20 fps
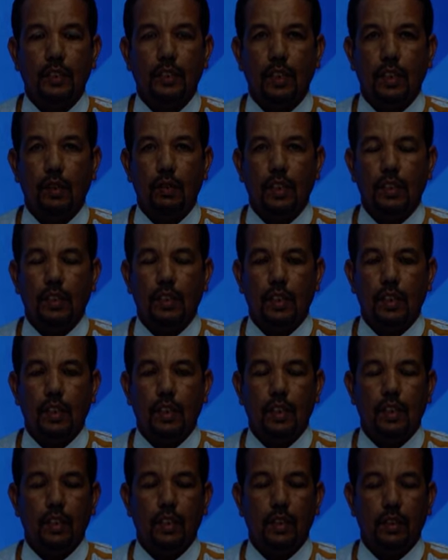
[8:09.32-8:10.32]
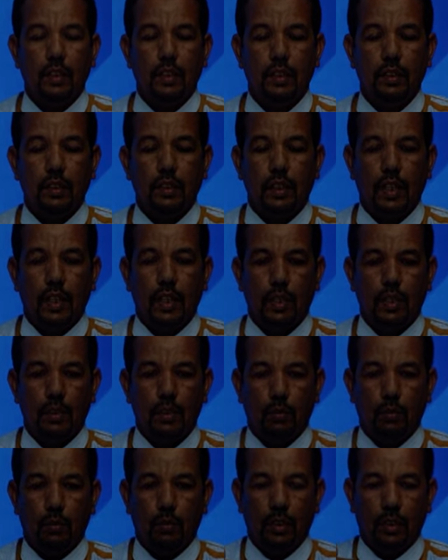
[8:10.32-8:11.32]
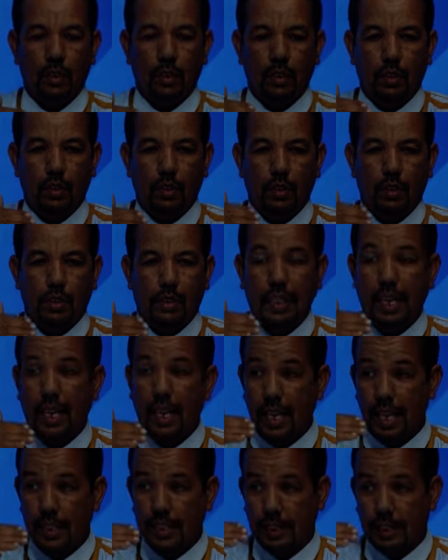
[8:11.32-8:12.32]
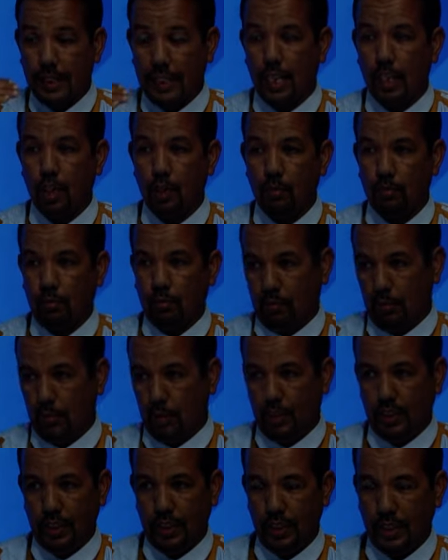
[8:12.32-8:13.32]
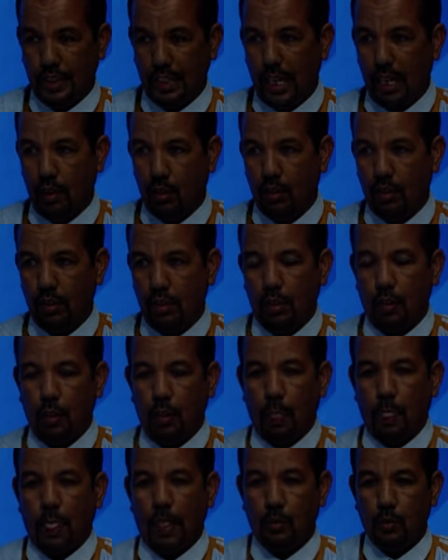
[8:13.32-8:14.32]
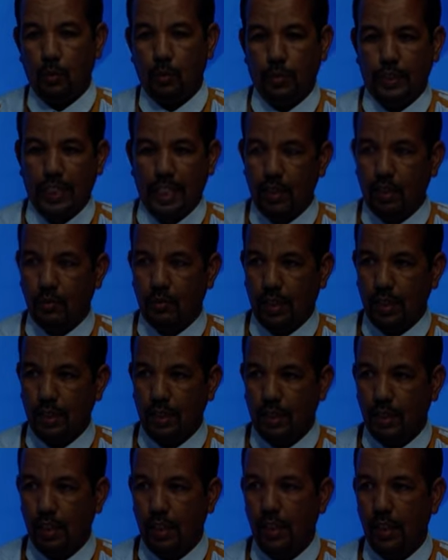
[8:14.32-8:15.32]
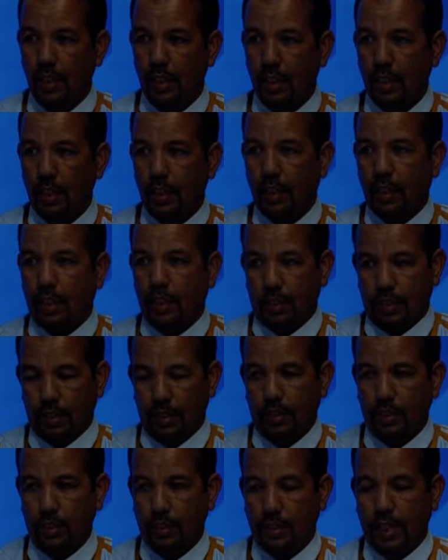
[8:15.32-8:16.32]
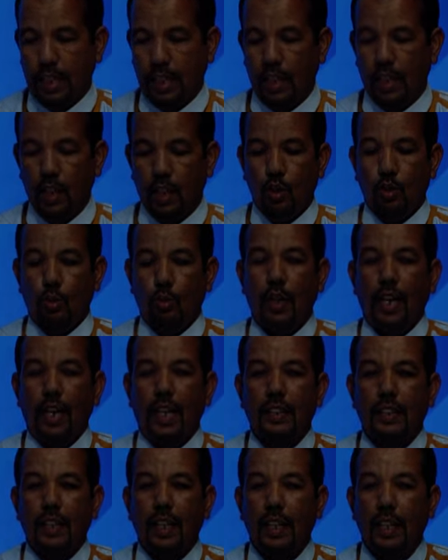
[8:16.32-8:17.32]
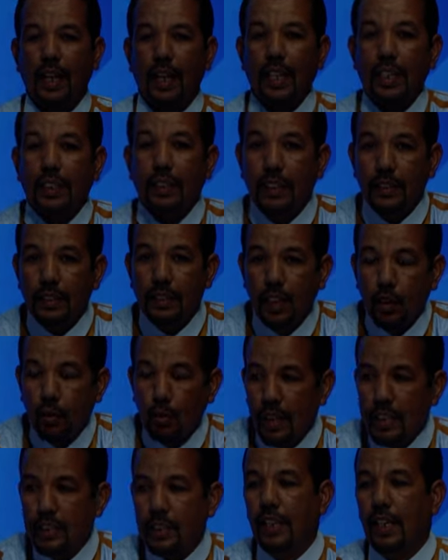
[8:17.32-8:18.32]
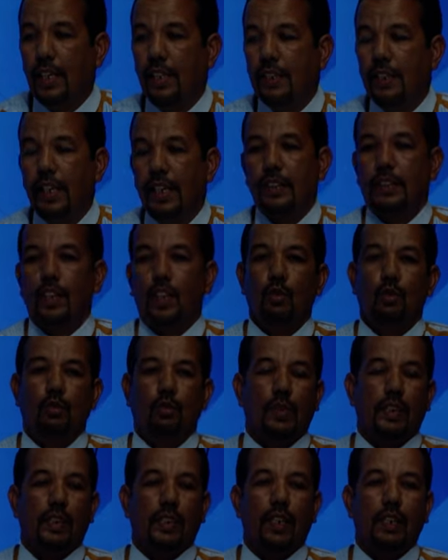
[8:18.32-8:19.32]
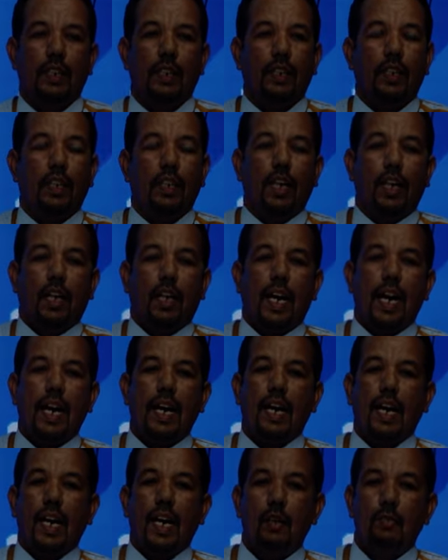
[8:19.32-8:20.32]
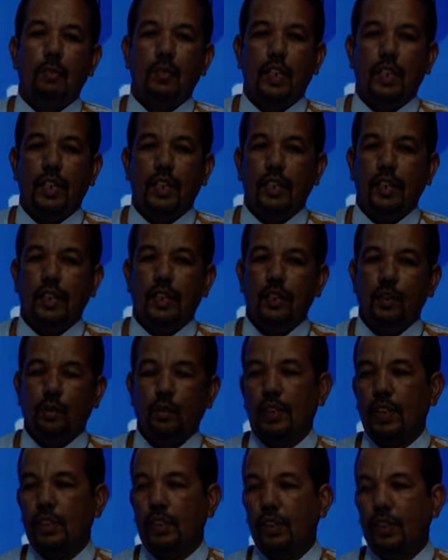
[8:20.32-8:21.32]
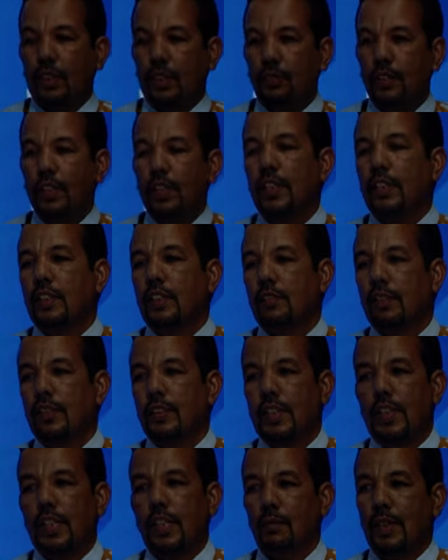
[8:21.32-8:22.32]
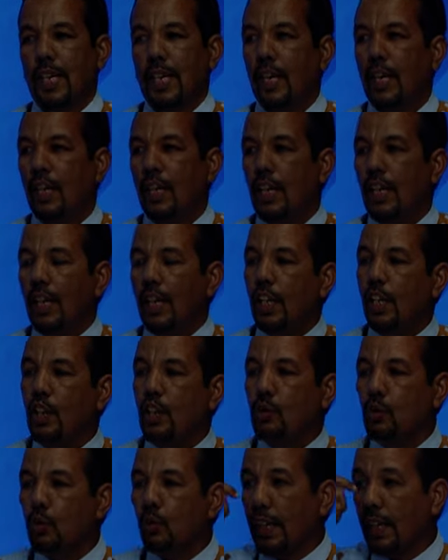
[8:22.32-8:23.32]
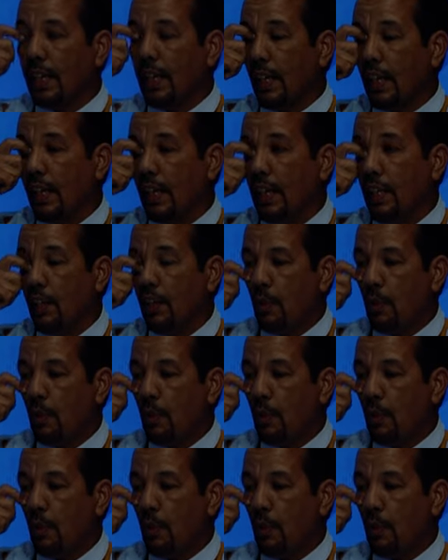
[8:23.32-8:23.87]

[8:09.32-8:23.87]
سنوات آه، آه، ساعات التعليم 120 ساعه ساعات الفرنسيه 60 ساعه وقد اثار جدلا واسعا حتى انه بعض الاحيان ارغم السلطه التنفيذيه في تلك المرحله ان تقر